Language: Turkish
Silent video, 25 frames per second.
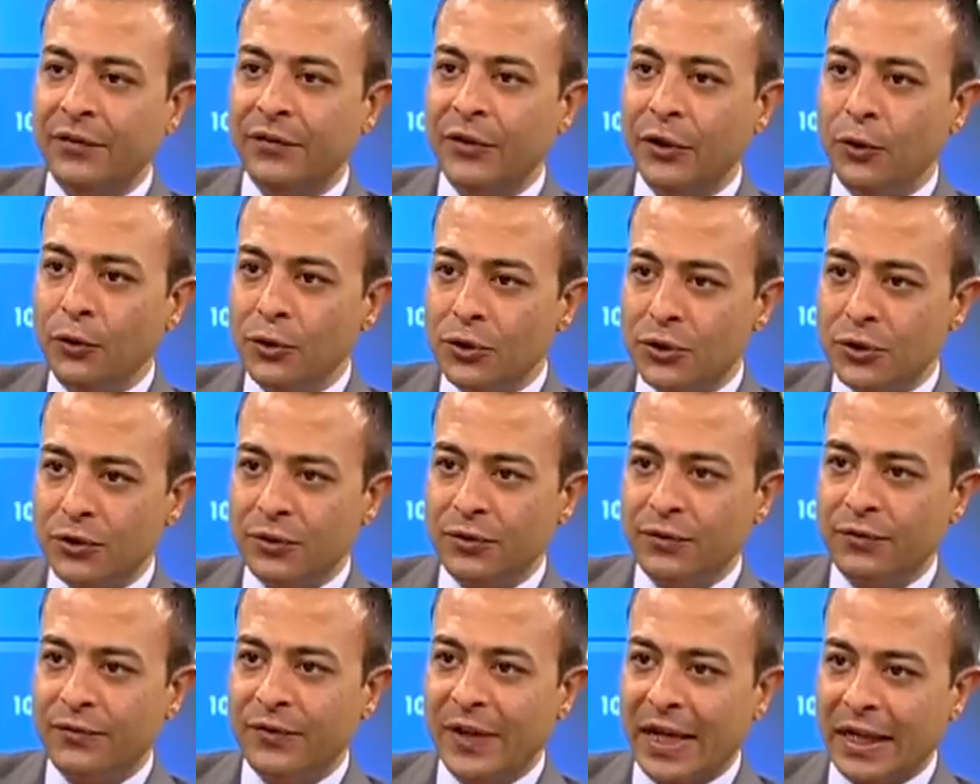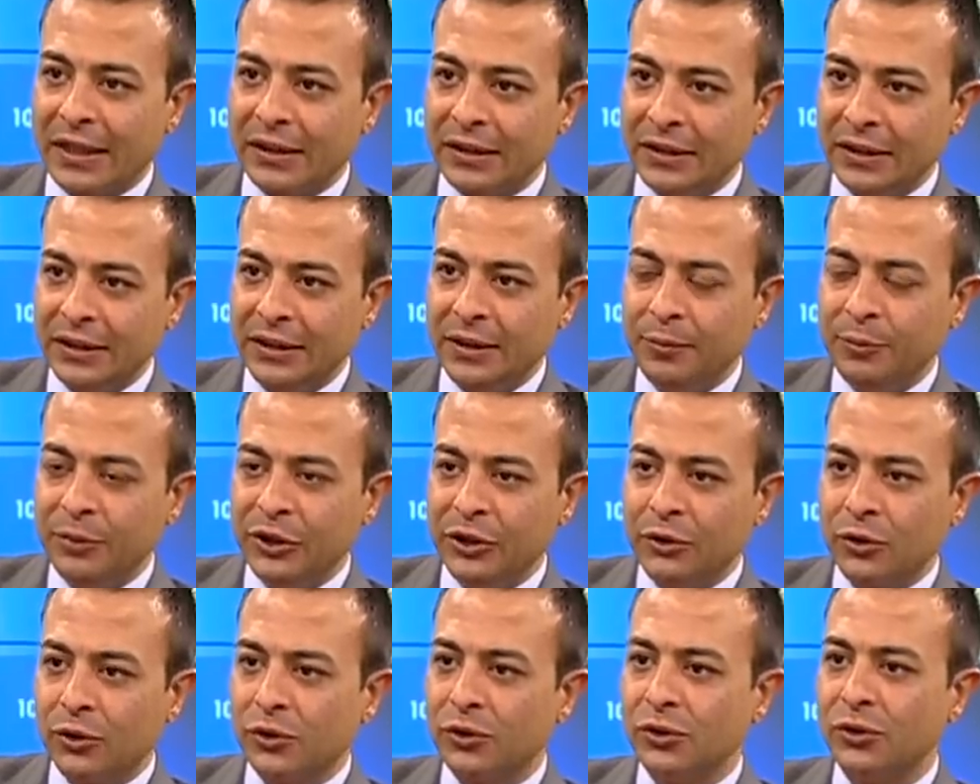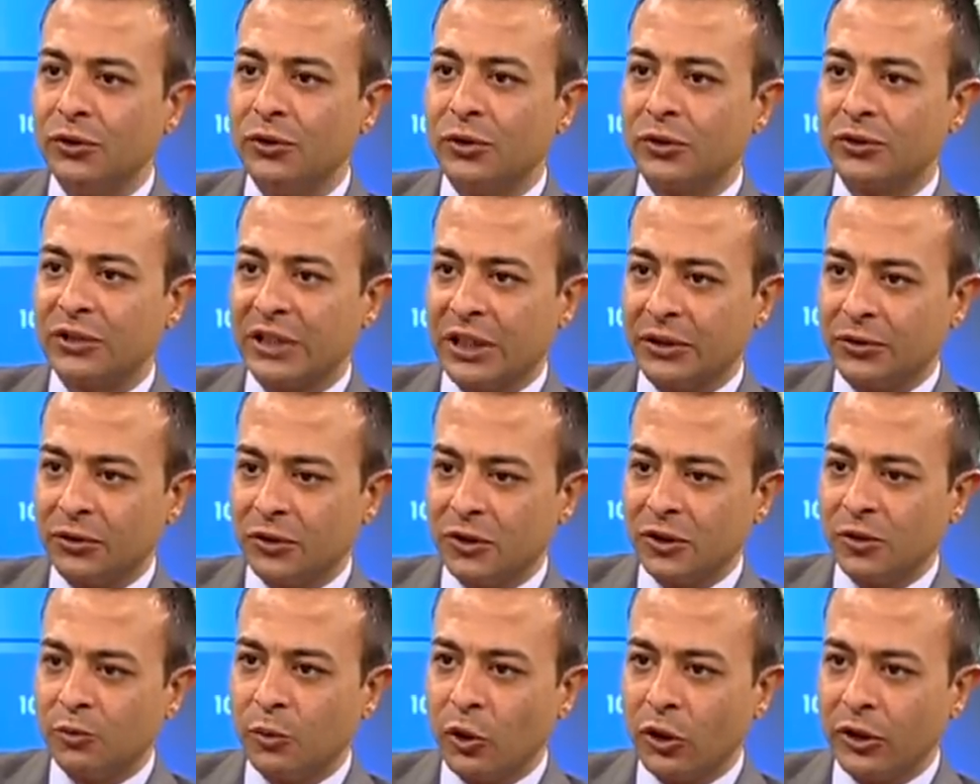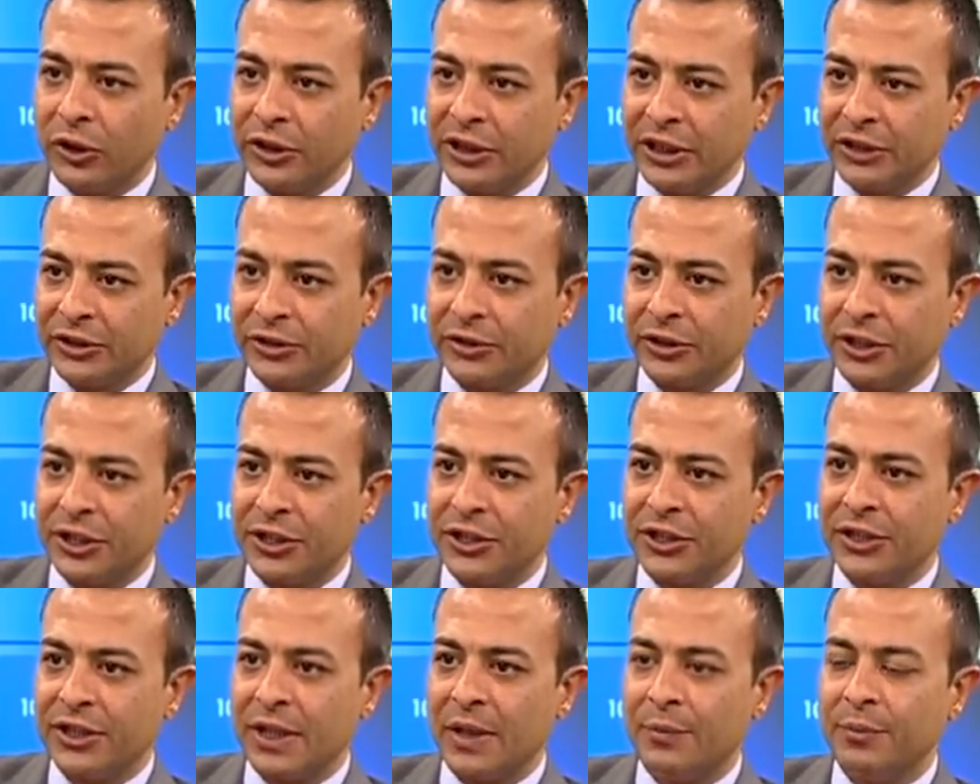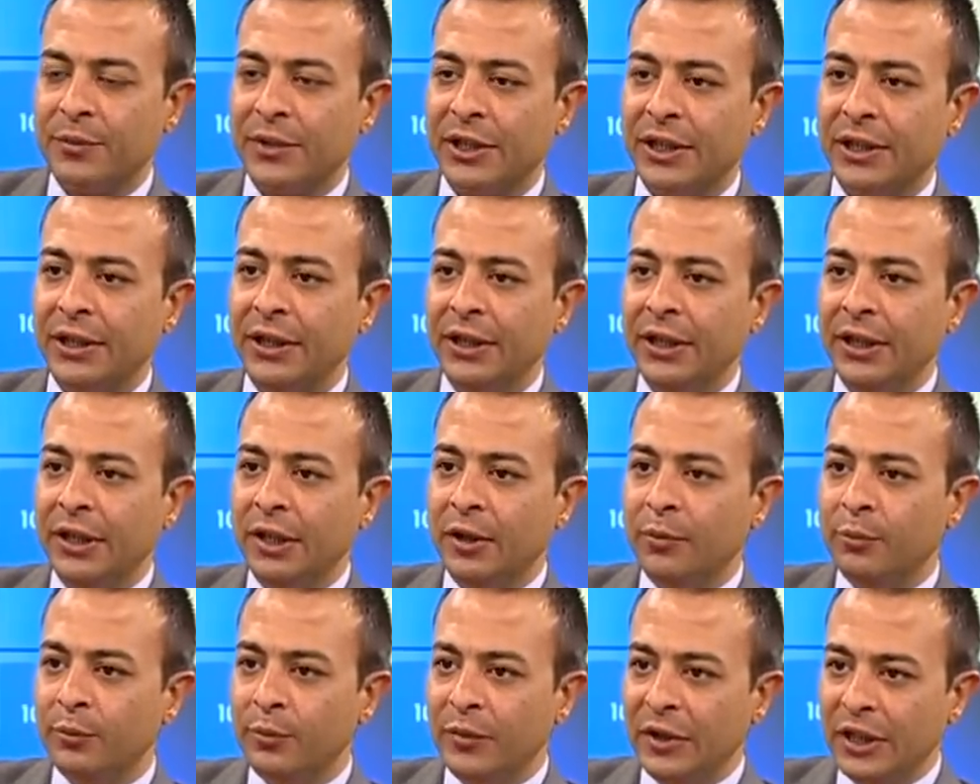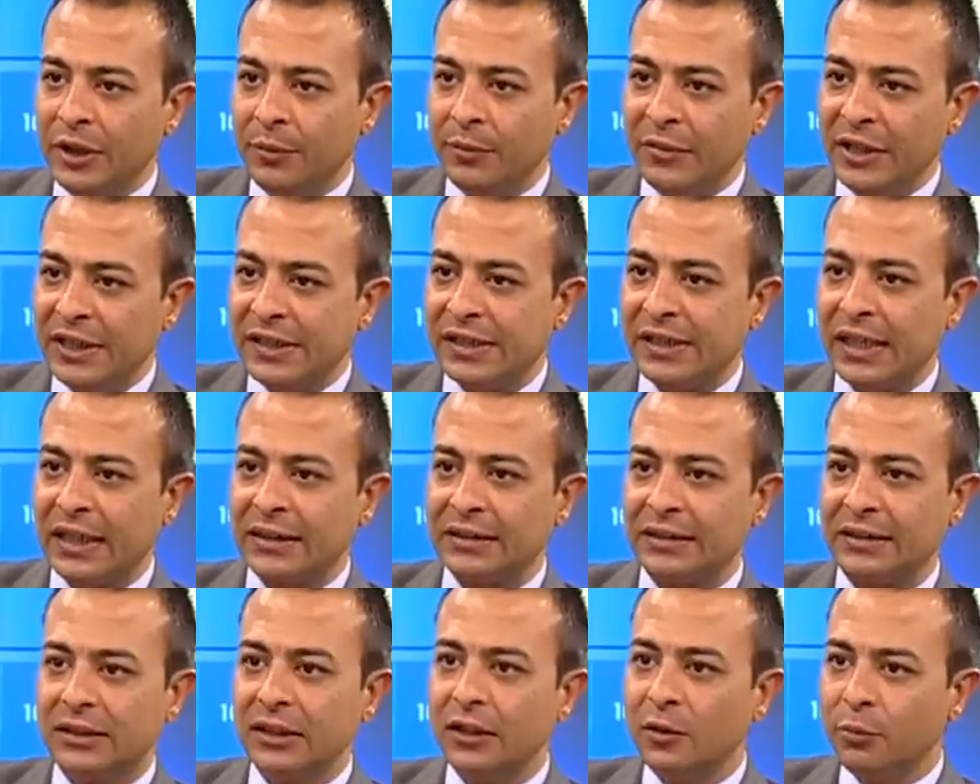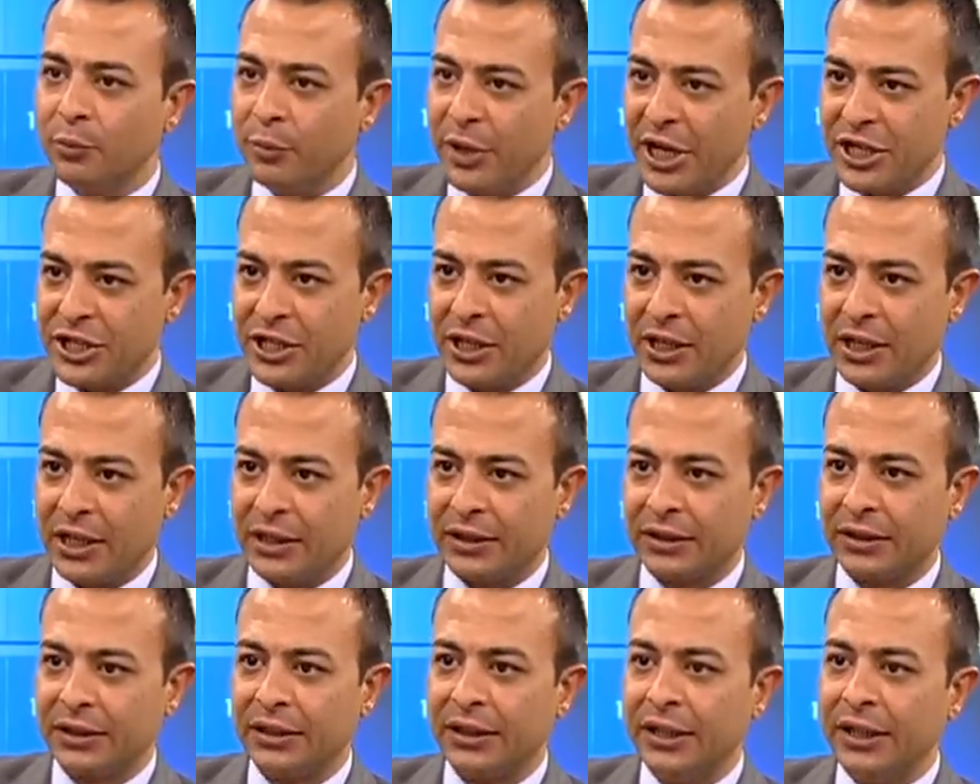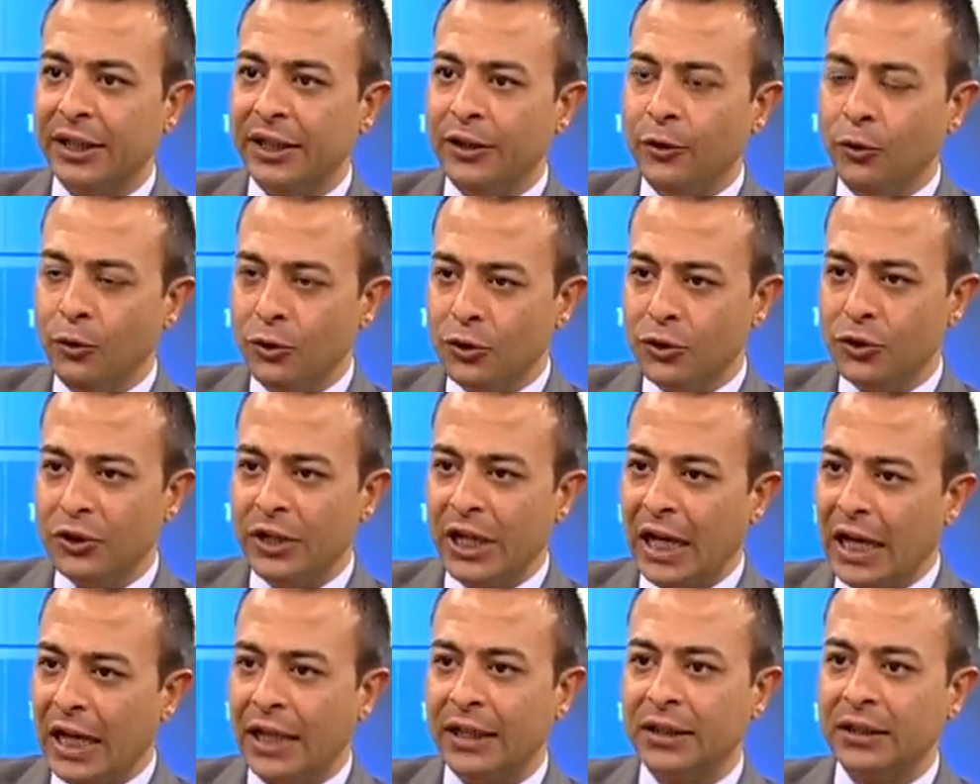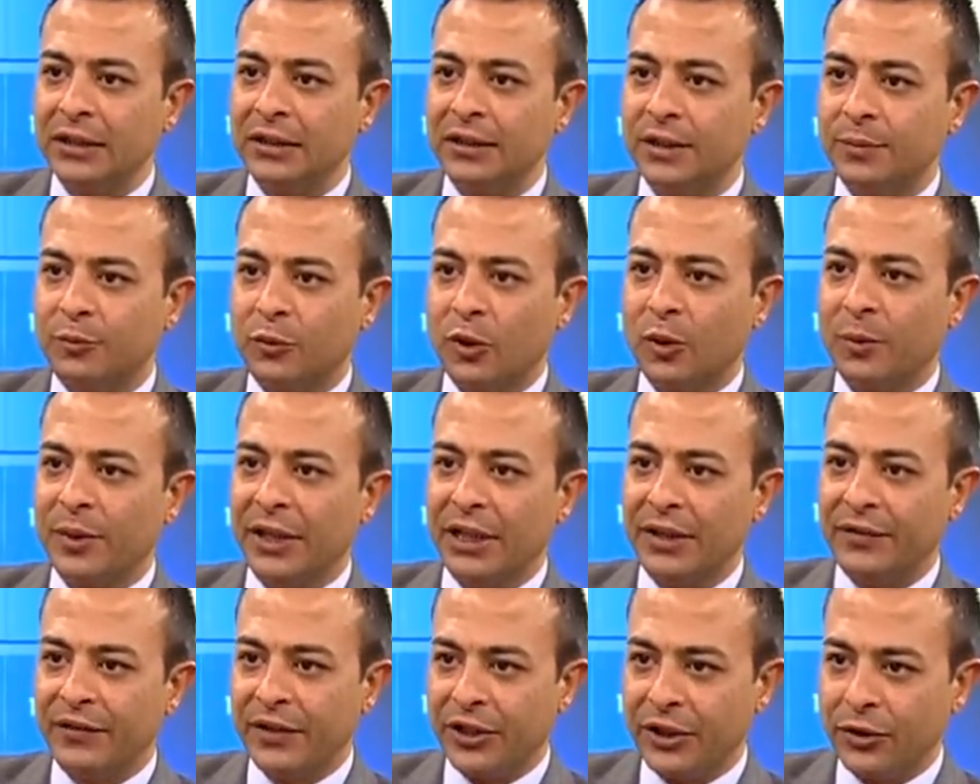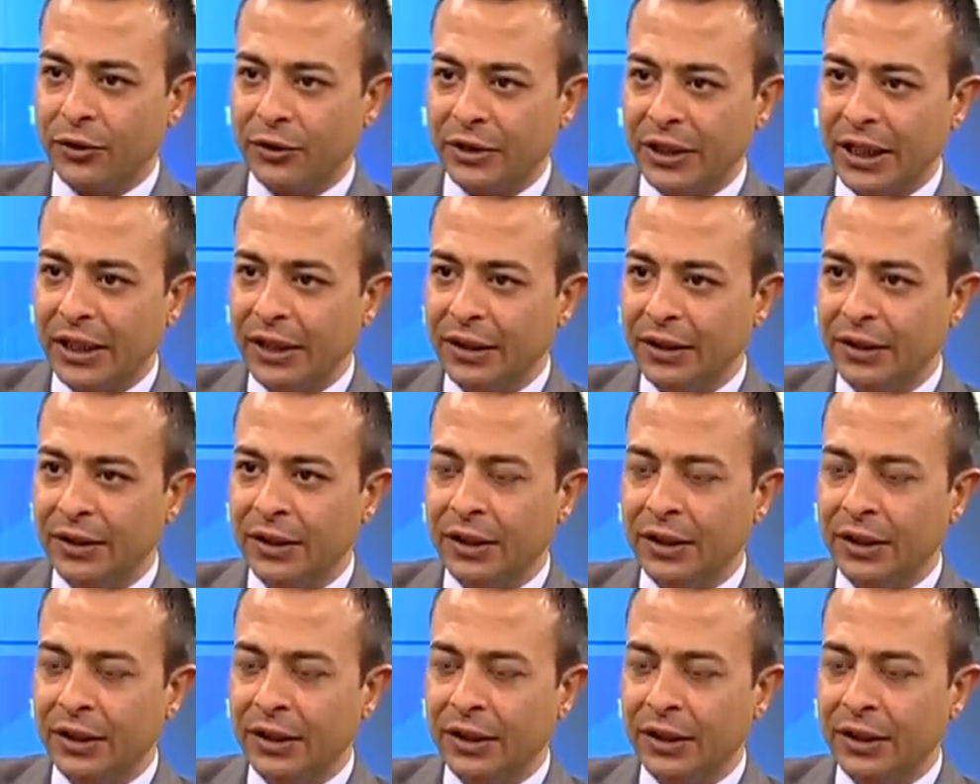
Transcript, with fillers: Ve üçün verdiği 1999 Bologna sürecinden beri lisanstır, bachelor'dır. Üçü de aynı diplomayı veriyorlar.